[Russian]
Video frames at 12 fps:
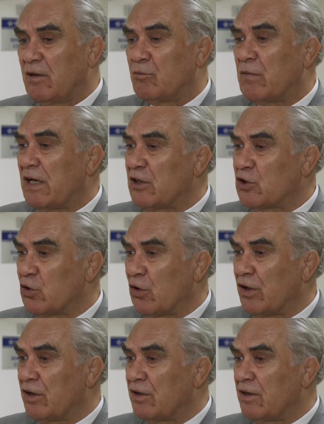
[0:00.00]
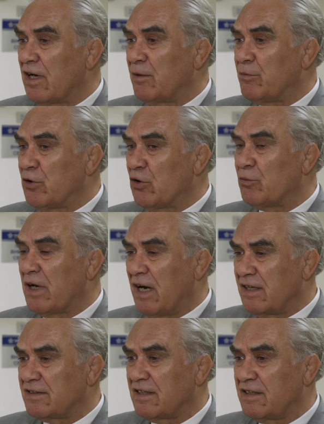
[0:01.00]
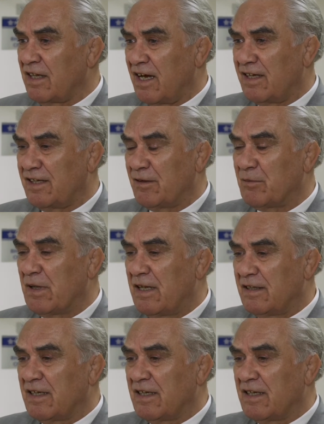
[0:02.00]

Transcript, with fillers: большой объем газа тратим